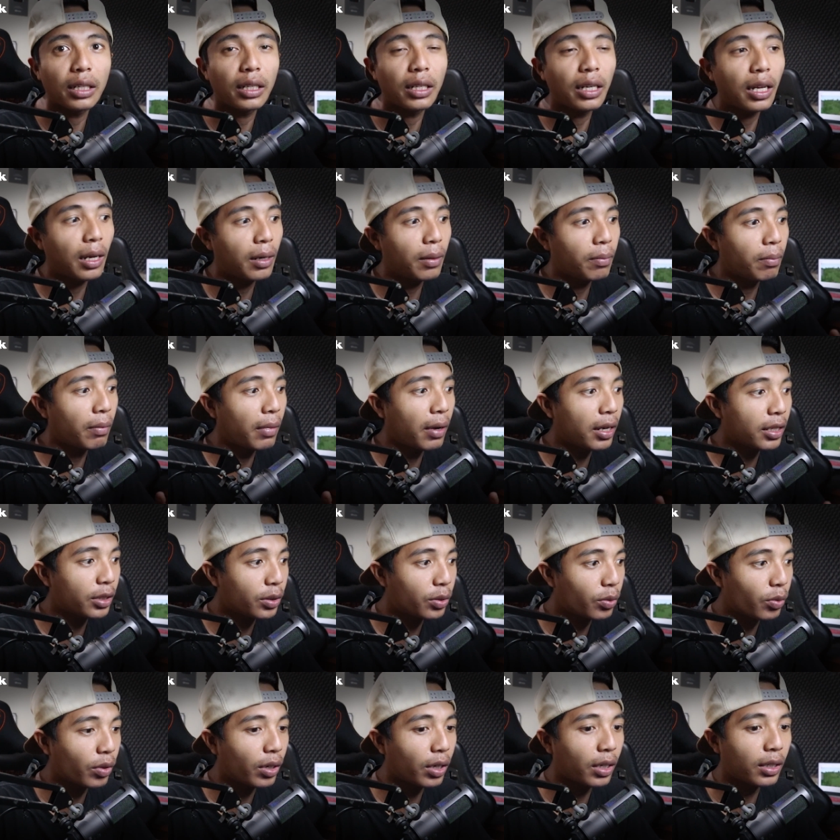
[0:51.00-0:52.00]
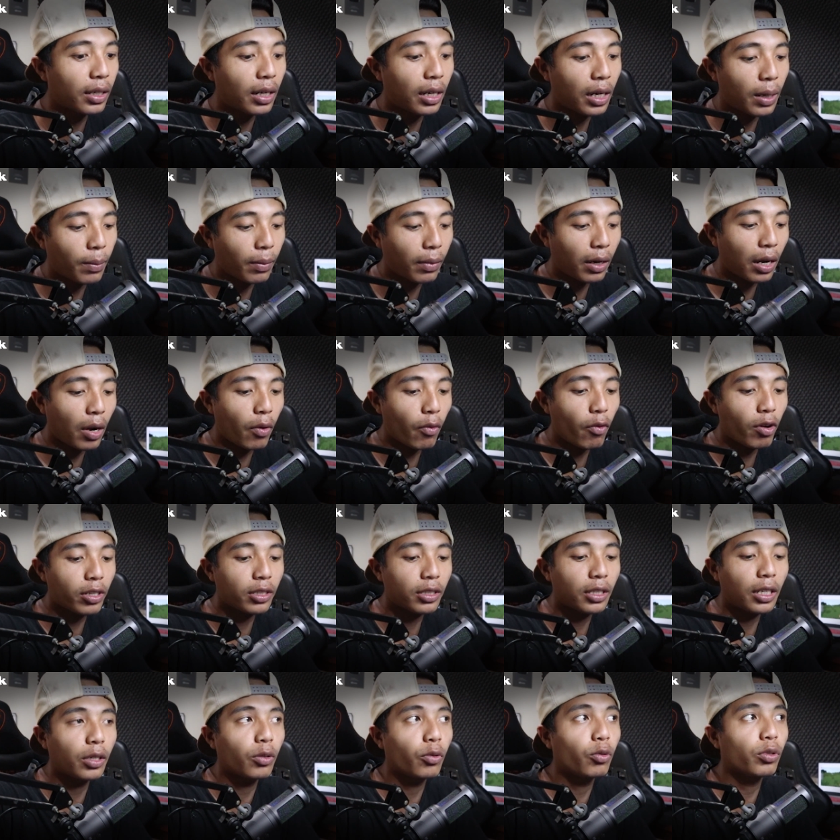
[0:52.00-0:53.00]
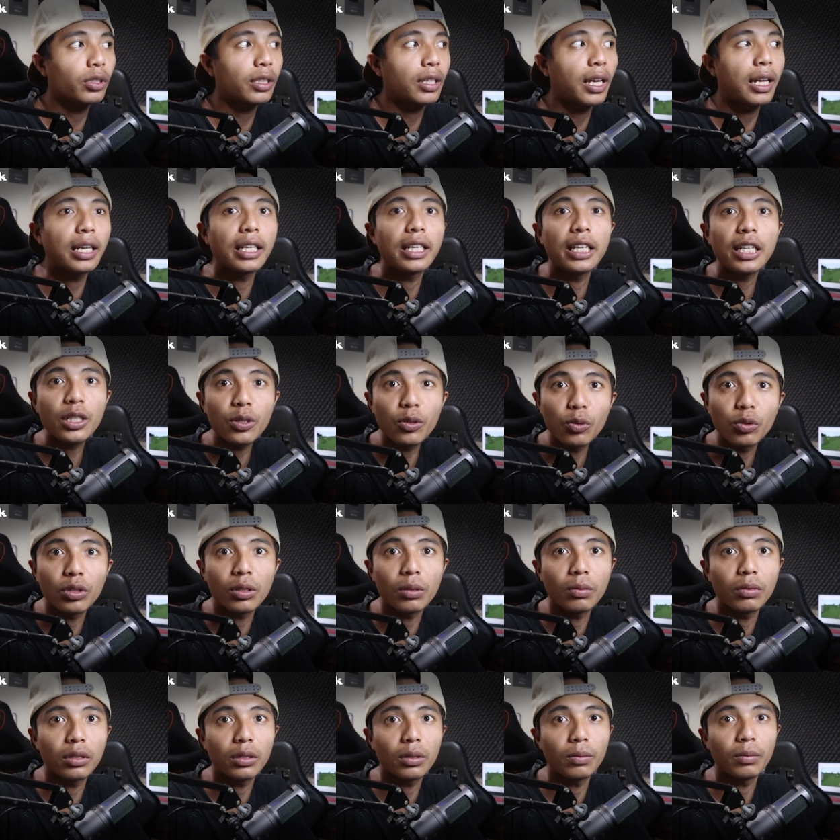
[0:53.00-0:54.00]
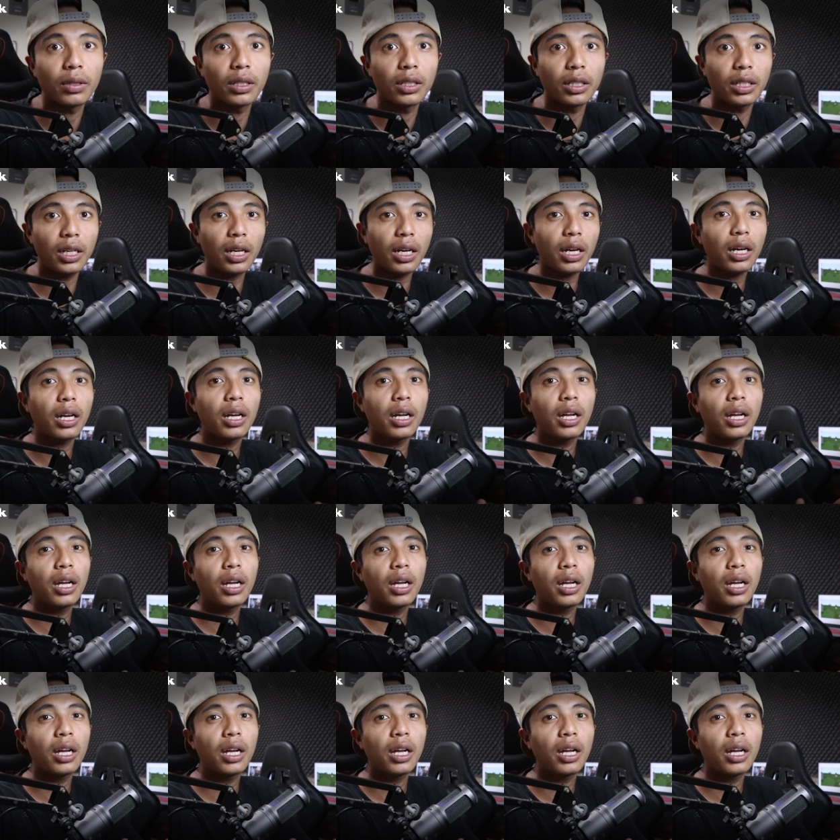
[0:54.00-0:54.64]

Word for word: dan masuk ke dalam kawasan hutan itu, teman-teman ya?